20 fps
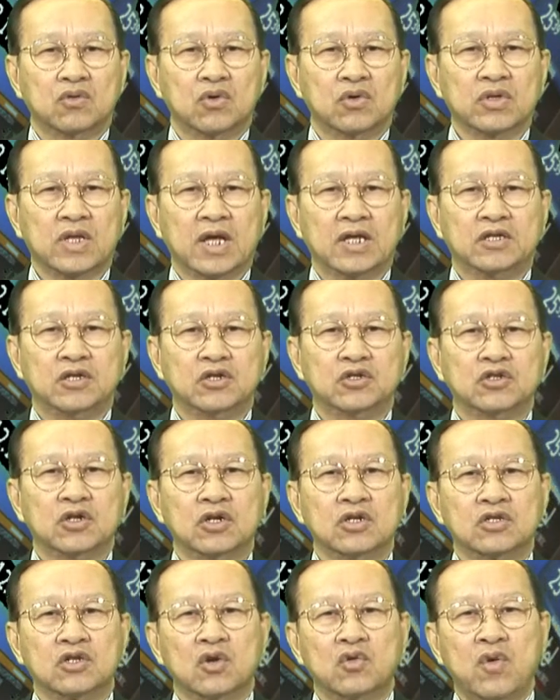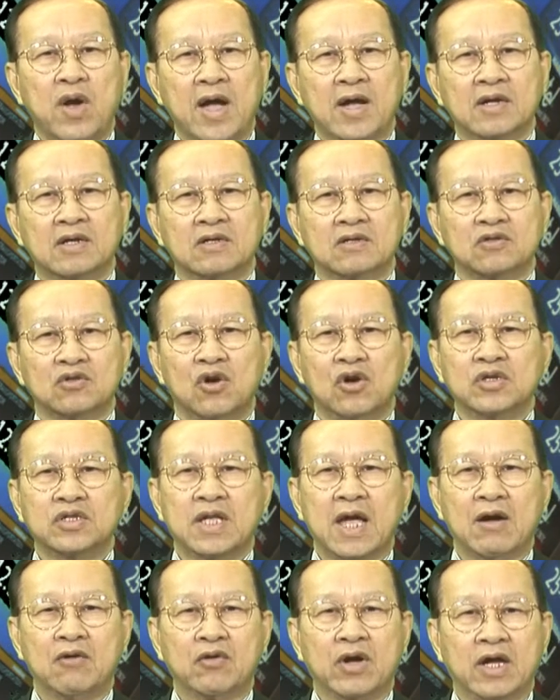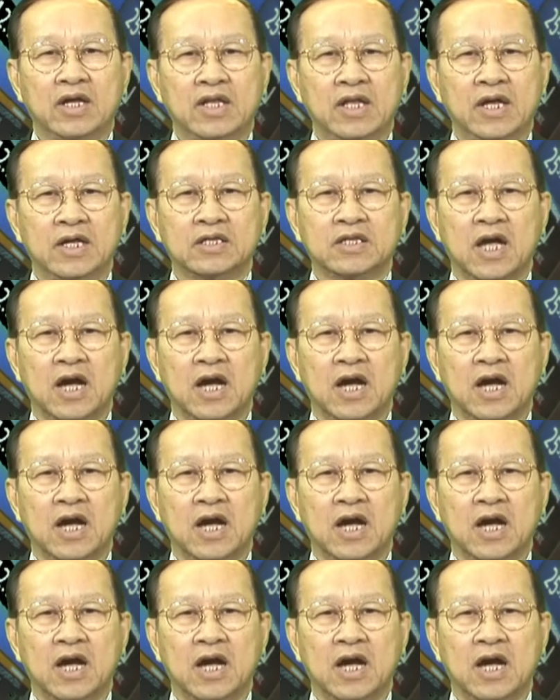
Tuần này thị trường chứng khoán đón chào ngày lễ